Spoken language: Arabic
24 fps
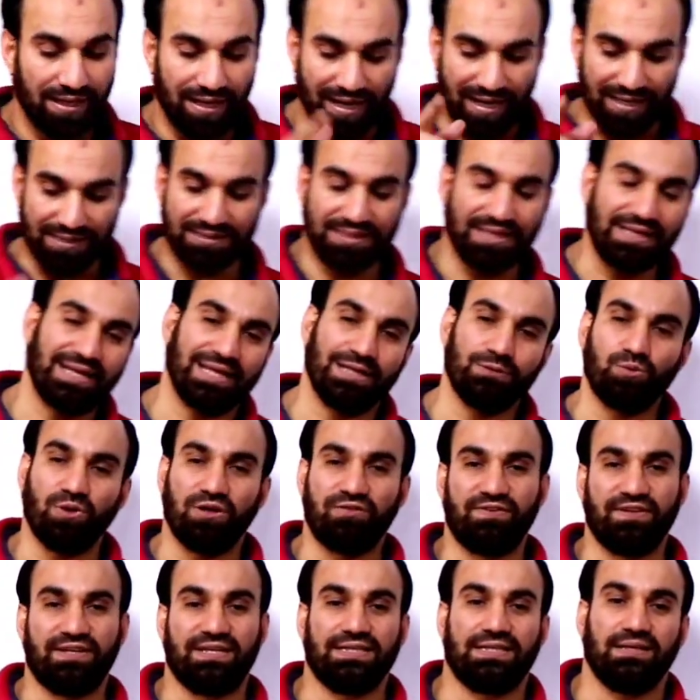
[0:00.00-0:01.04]
عندك جدول
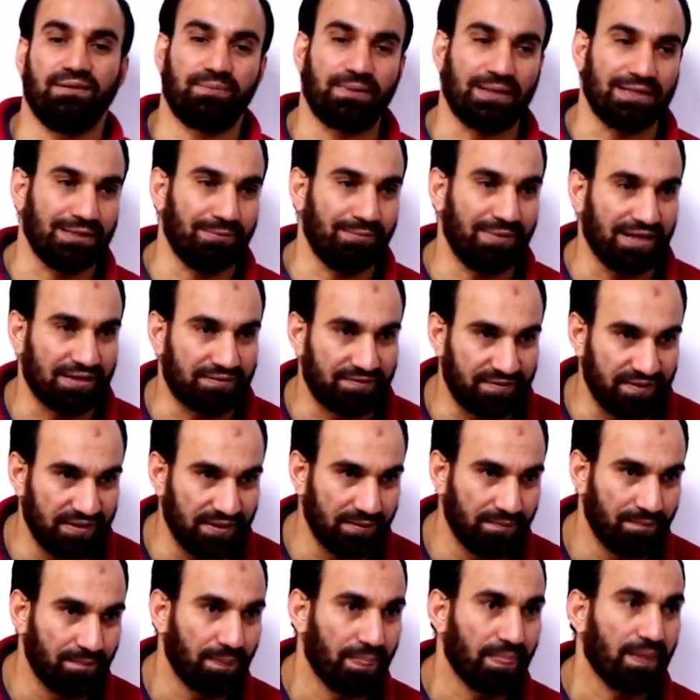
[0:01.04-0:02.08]
في الكتاب كاتب لك فيه